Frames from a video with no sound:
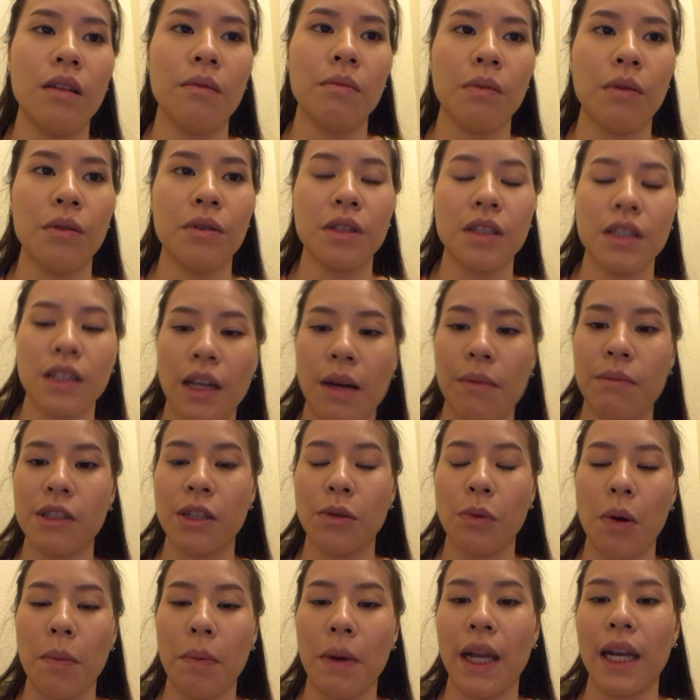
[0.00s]
เพราะทำส
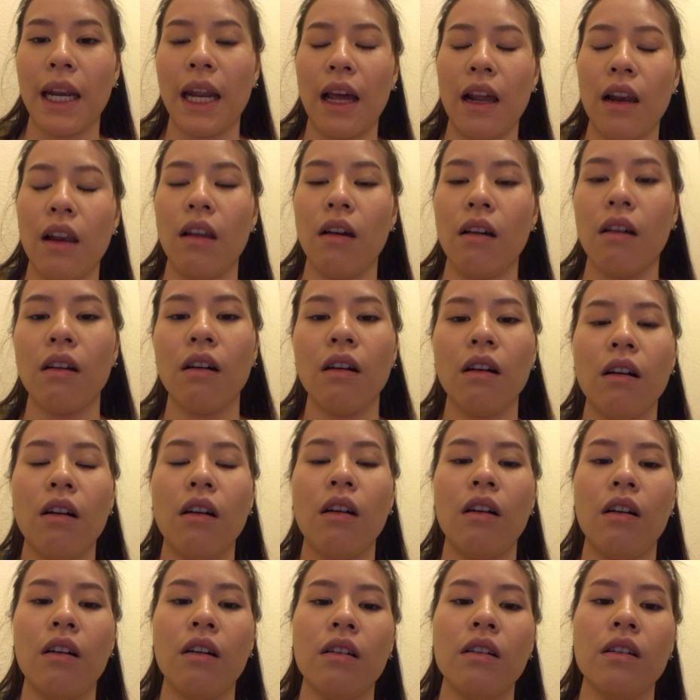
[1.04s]
วอปกันนะแล้วก็
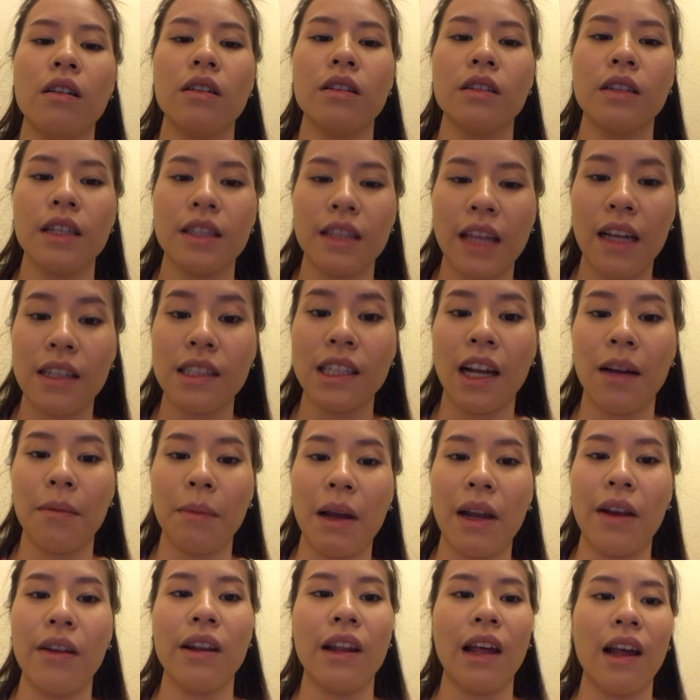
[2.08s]
ที่ตั๊กสั่ง
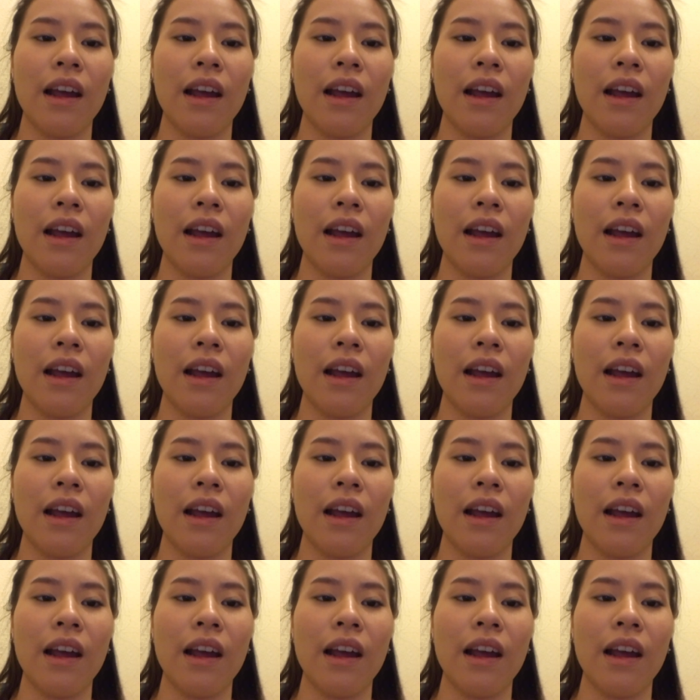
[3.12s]
มาเนี่ย